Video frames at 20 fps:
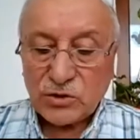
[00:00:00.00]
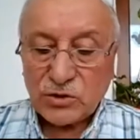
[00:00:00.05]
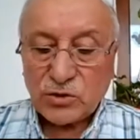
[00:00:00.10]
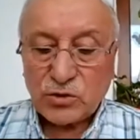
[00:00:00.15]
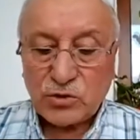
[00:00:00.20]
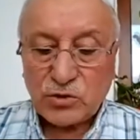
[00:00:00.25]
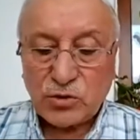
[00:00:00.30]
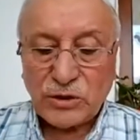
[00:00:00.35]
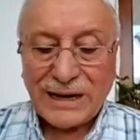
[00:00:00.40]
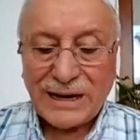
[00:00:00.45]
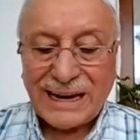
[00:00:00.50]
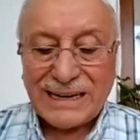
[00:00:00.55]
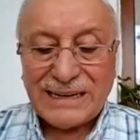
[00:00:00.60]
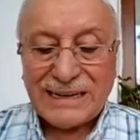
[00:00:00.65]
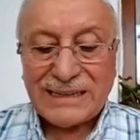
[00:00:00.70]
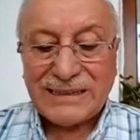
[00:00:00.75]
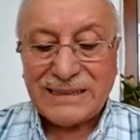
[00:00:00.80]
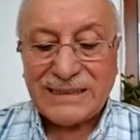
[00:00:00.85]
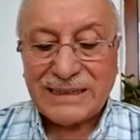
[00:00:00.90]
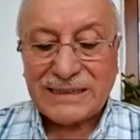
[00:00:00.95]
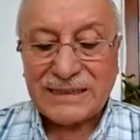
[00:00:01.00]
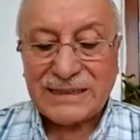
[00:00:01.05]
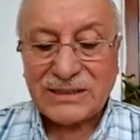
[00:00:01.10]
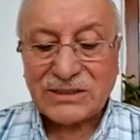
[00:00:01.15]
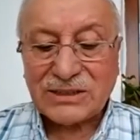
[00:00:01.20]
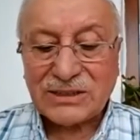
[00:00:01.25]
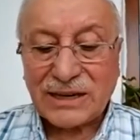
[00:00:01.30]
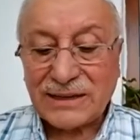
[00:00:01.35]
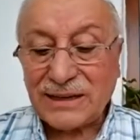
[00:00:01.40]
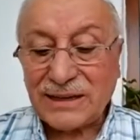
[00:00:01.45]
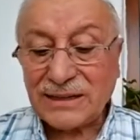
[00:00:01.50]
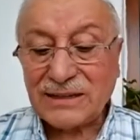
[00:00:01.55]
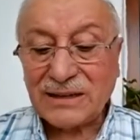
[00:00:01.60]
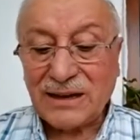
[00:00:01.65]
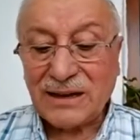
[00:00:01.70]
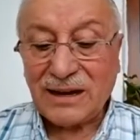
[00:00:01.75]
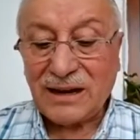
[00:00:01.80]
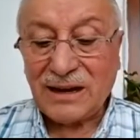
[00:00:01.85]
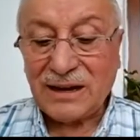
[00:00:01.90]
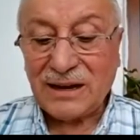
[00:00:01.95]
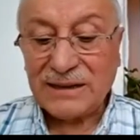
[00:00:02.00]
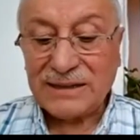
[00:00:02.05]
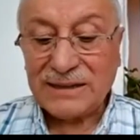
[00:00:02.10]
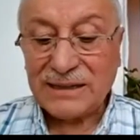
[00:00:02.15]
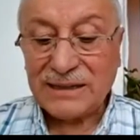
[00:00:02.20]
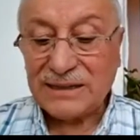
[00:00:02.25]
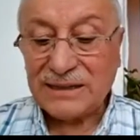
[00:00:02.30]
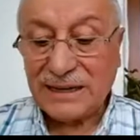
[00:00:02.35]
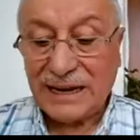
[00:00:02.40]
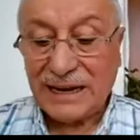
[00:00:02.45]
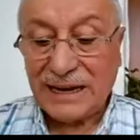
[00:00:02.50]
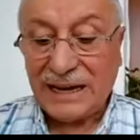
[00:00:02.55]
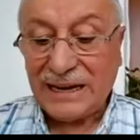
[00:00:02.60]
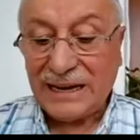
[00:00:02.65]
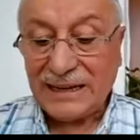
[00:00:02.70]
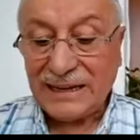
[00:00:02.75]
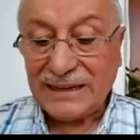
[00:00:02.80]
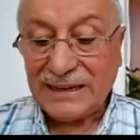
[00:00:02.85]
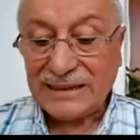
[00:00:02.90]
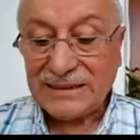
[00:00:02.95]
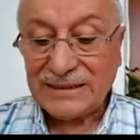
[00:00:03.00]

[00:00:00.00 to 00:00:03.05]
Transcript: şu elindeki sanatı aliyeye